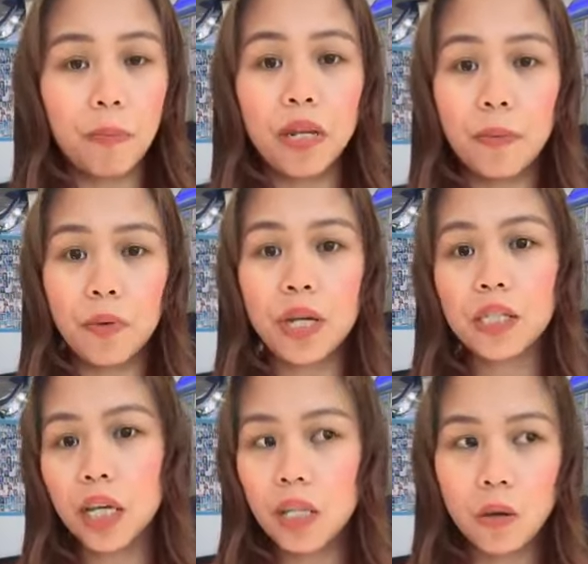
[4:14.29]
Depende po
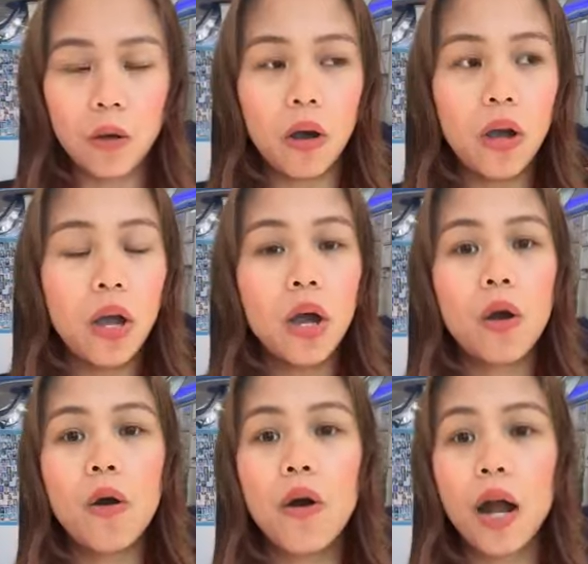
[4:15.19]
yan sa inyo
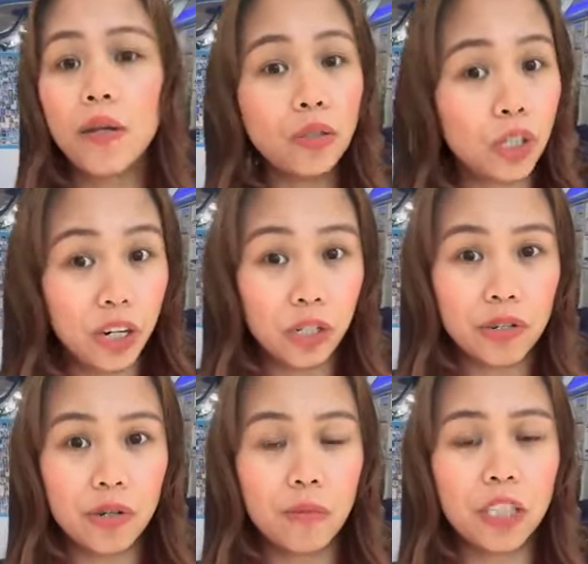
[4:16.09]
kung anong
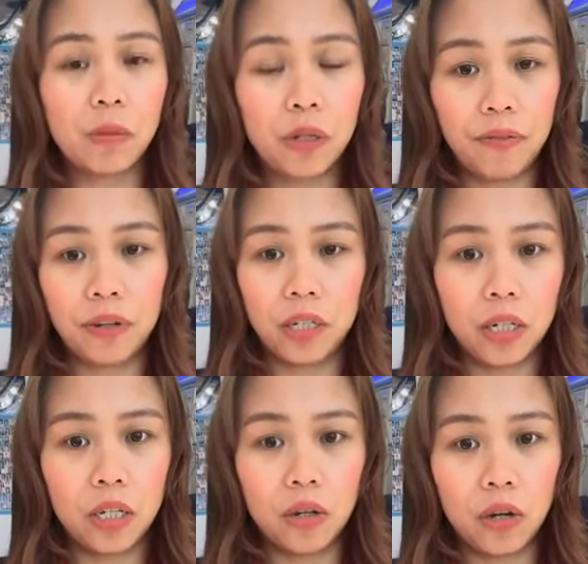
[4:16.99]
duration yung mas
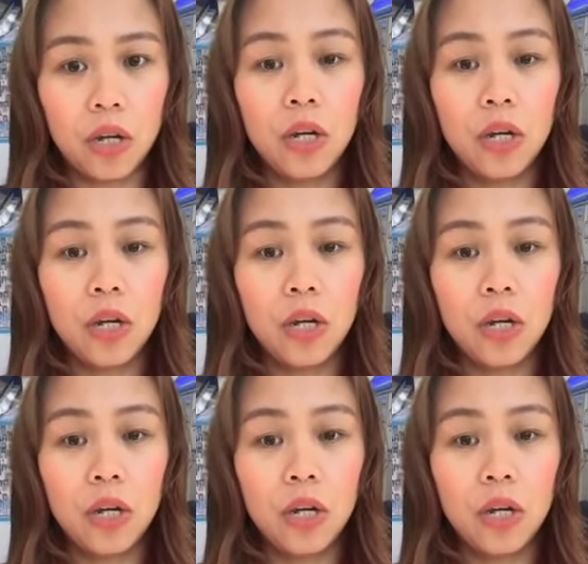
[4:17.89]
preferred ninyo.